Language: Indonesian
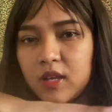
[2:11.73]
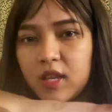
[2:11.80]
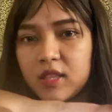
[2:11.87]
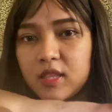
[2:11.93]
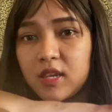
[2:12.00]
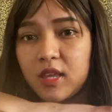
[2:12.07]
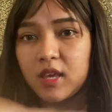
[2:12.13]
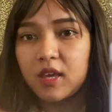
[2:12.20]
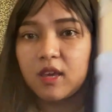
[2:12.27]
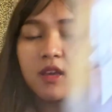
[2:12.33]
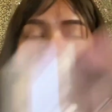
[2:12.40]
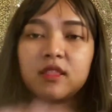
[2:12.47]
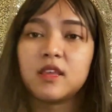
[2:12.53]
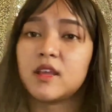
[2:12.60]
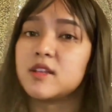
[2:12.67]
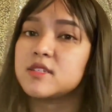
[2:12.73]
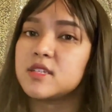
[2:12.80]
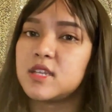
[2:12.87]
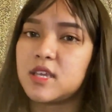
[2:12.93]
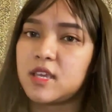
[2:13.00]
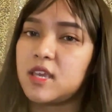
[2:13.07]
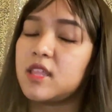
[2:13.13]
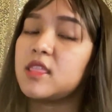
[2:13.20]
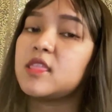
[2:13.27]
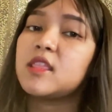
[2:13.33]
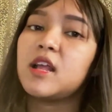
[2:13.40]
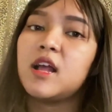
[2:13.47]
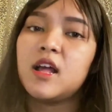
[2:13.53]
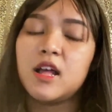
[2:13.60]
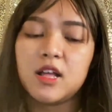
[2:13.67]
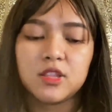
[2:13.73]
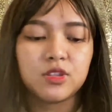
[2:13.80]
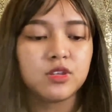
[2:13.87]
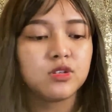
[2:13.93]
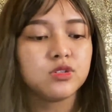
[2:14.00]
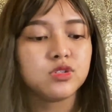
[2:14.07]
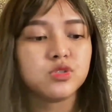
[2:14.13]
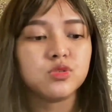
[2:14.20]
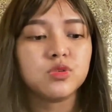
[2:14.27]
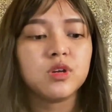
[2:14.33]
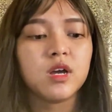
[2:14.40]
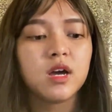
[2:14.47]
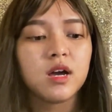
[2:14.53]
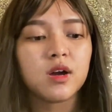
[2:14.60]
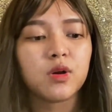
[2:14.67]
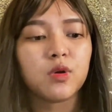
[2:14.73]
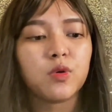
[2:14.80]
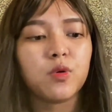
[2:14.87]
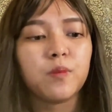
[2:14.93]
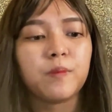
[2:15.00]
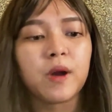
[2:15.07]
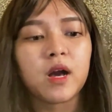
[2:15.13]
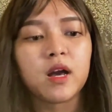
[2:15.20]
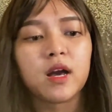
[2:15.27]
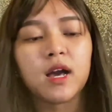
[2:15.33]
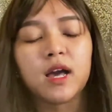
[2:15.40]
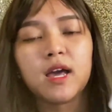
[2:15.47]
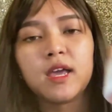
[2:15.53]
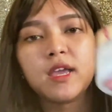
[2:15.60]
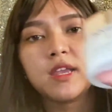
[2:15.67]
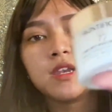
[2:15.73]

kelihatan ya nah, sedikit terus juga aku pakai